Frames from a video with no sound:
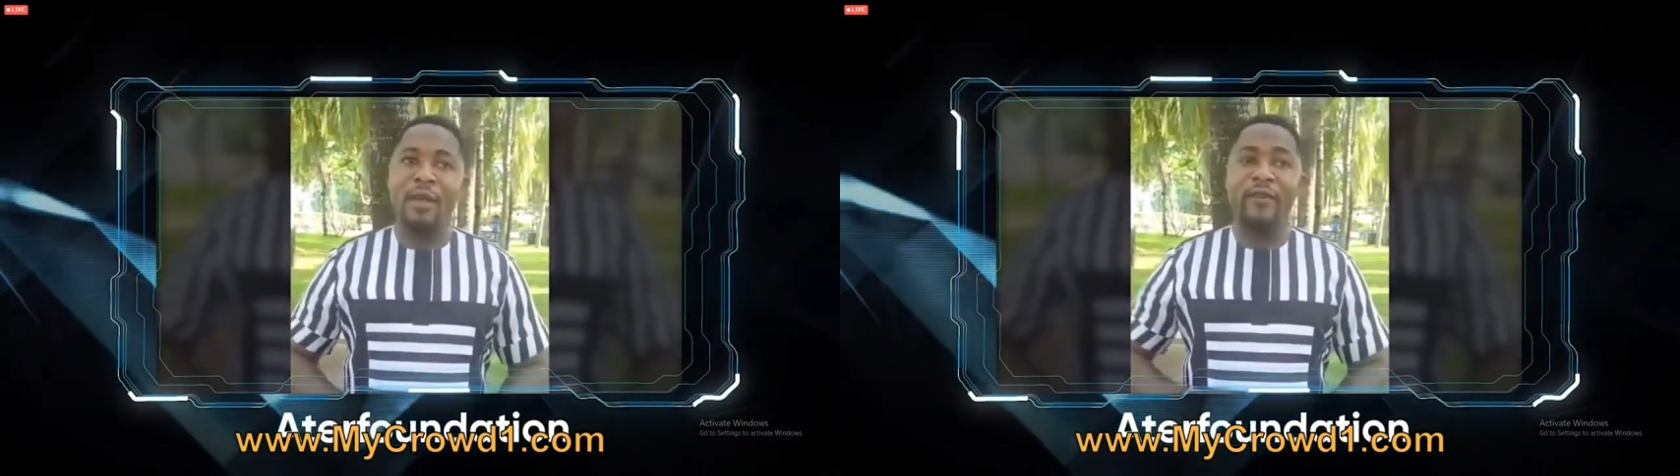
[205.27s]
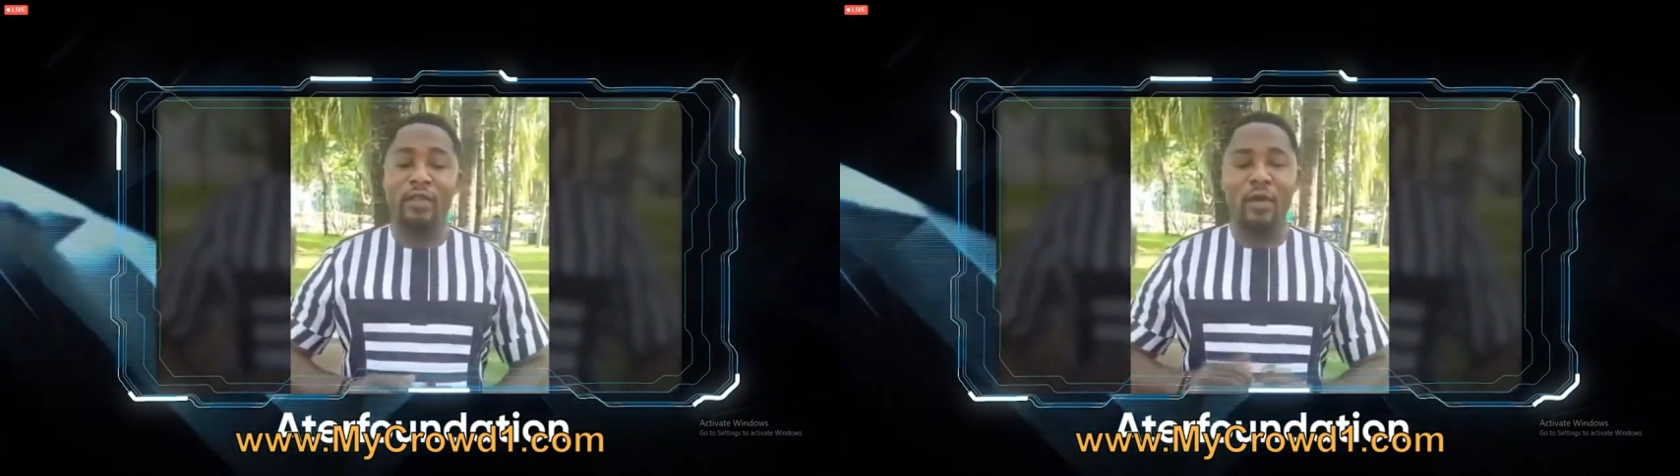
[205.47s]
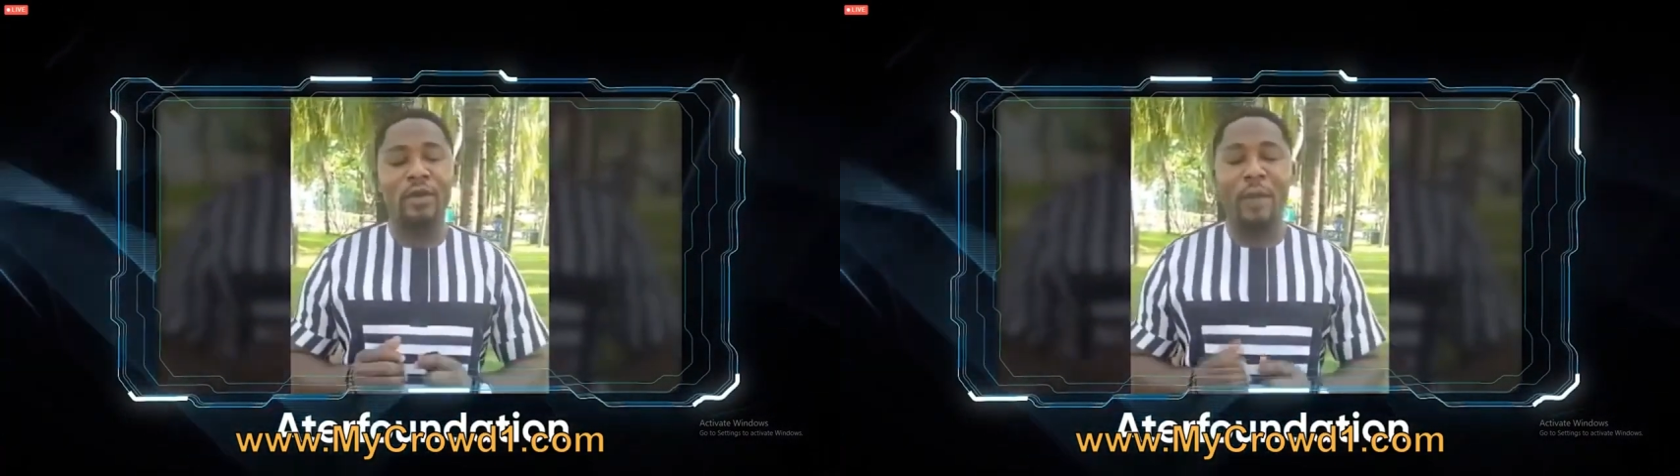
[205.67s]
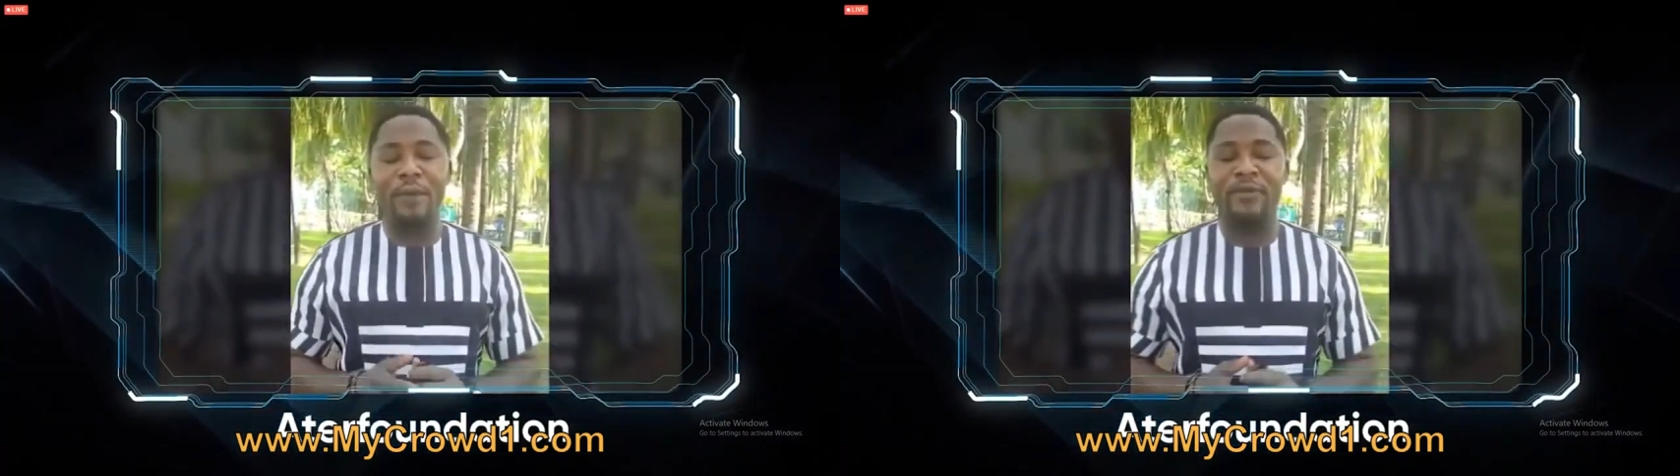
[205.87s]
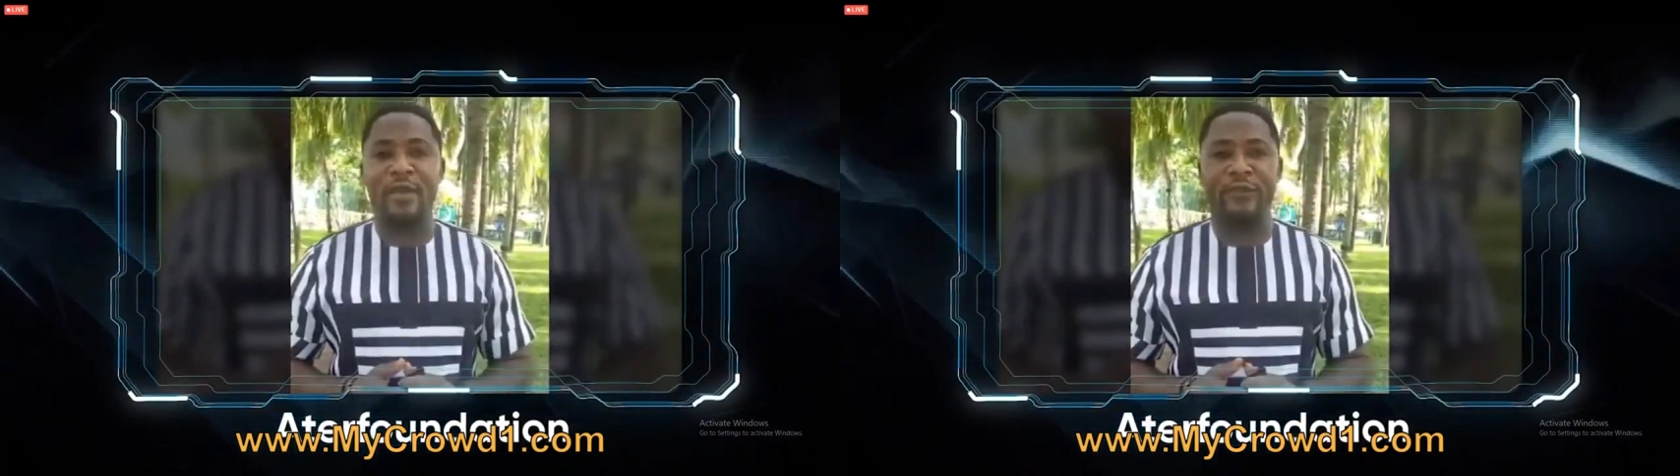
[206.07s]
Tôi chưa bao giờ
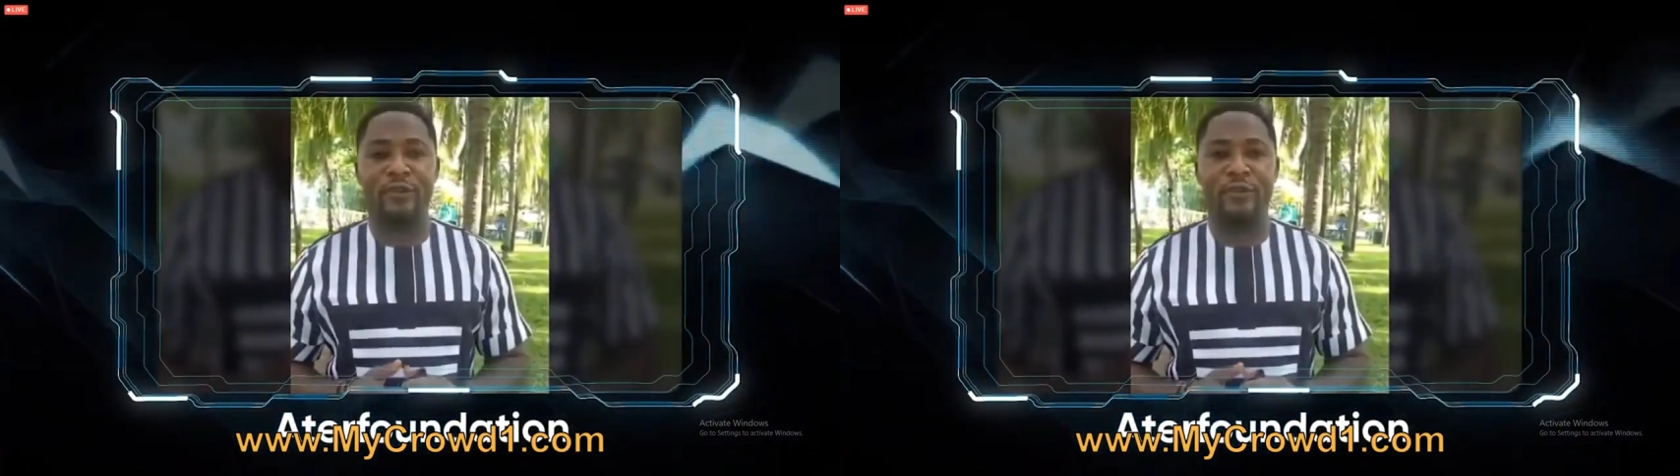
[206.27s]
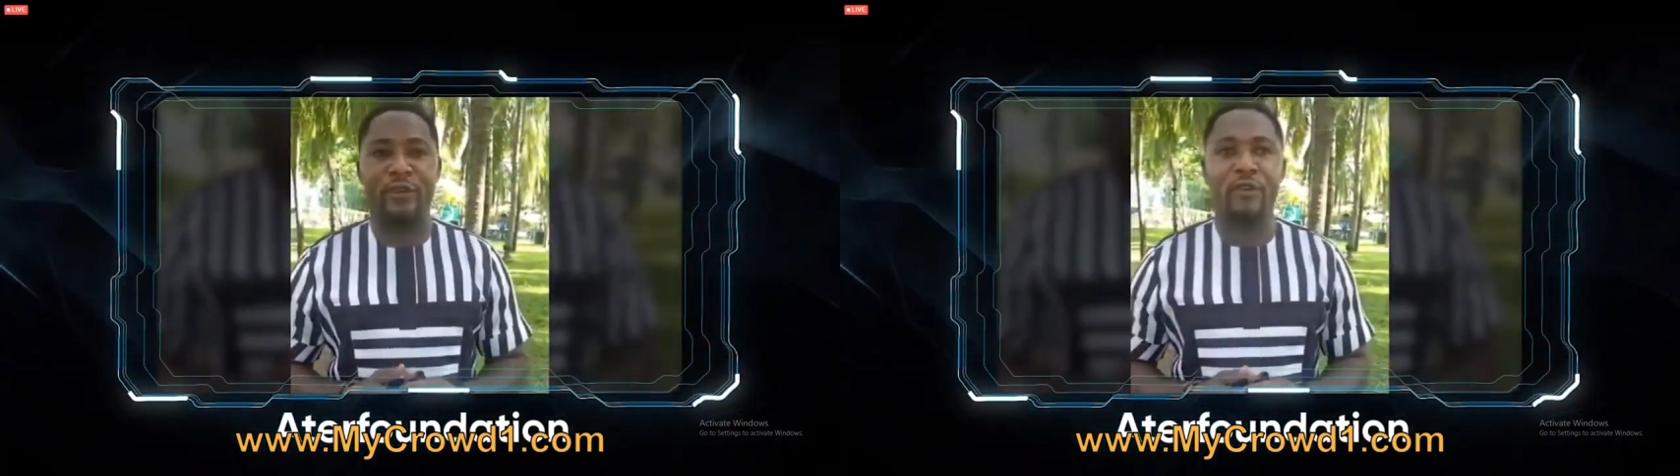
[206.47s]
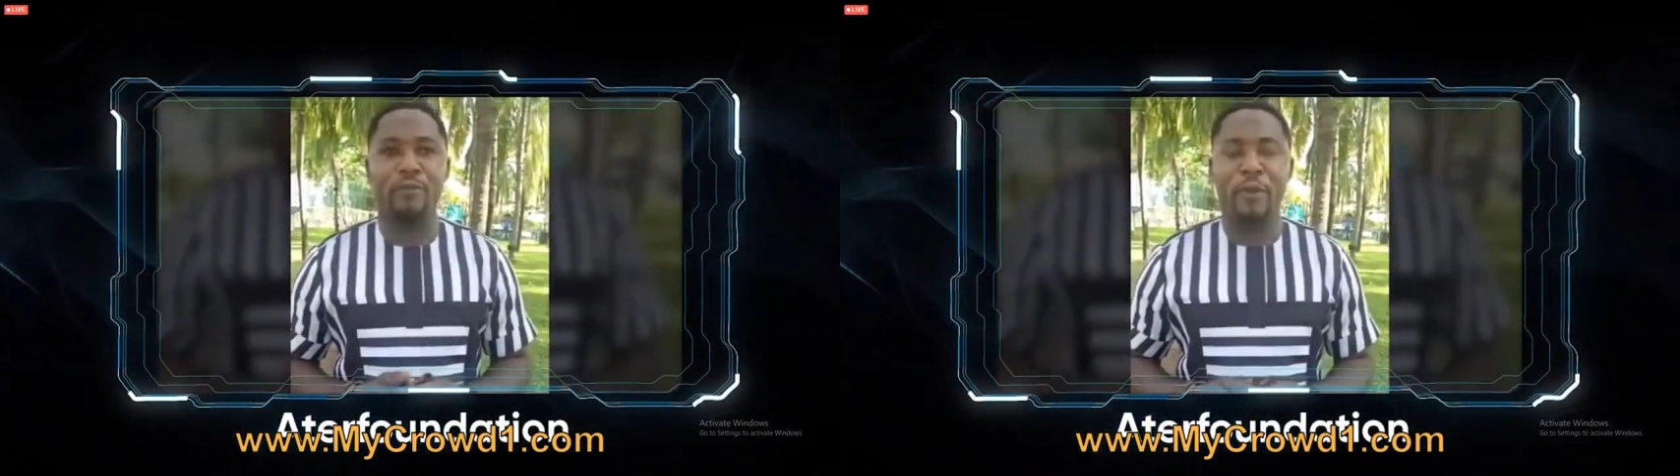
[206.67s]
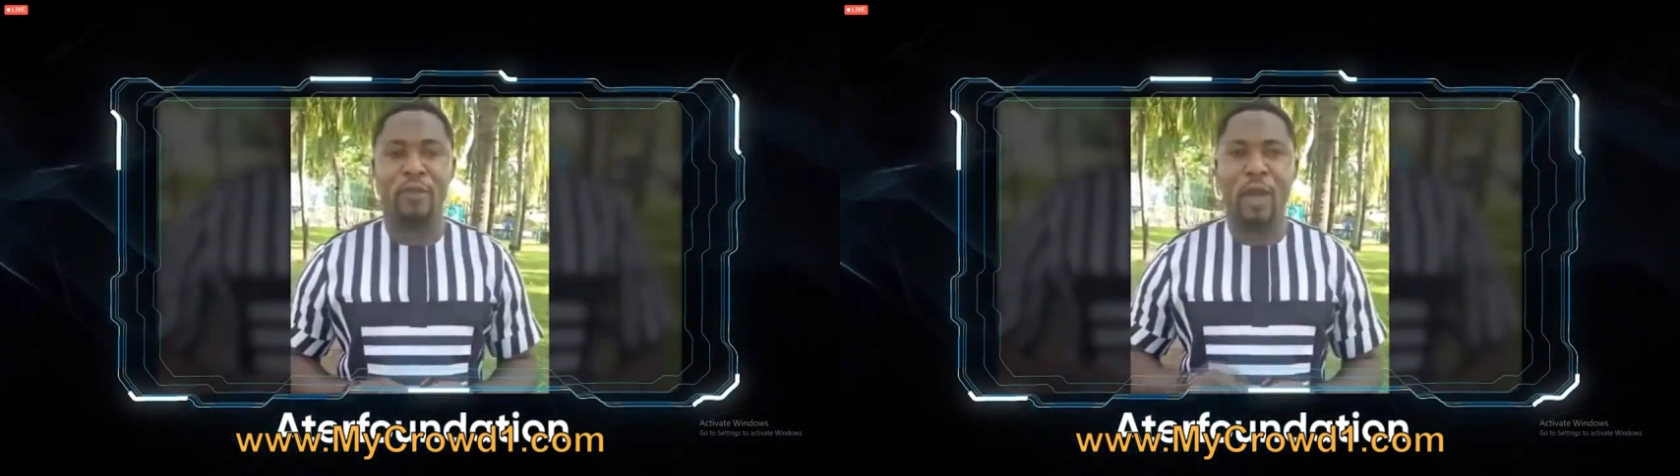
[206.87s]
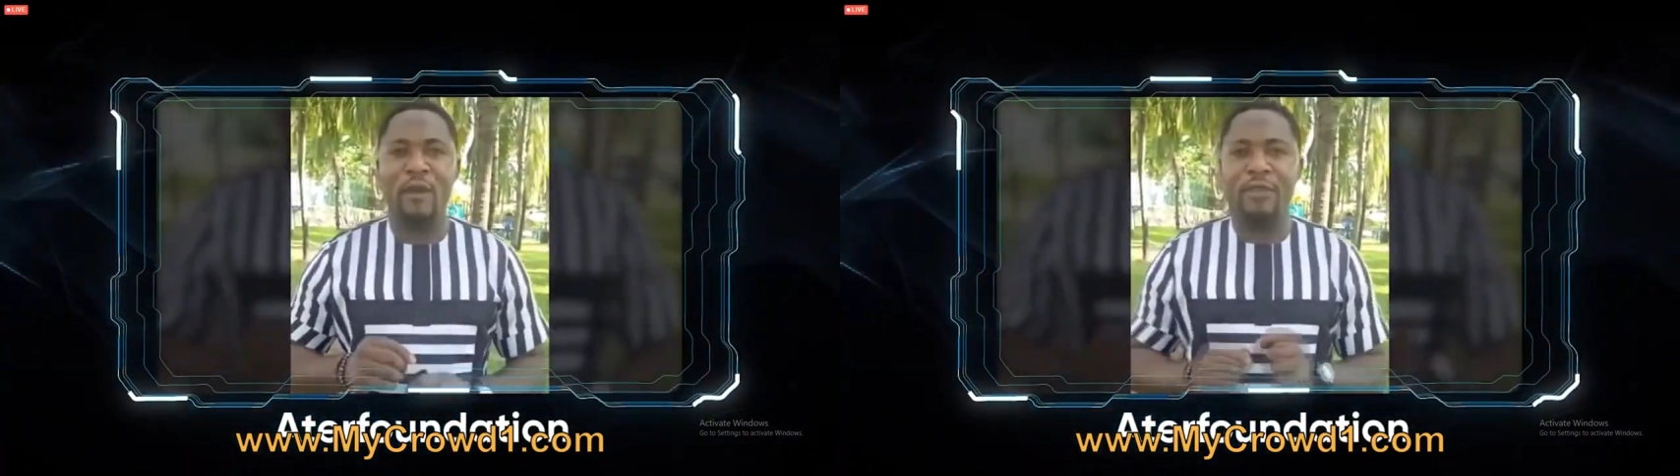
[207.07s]
kinh doanh, nhưng sau một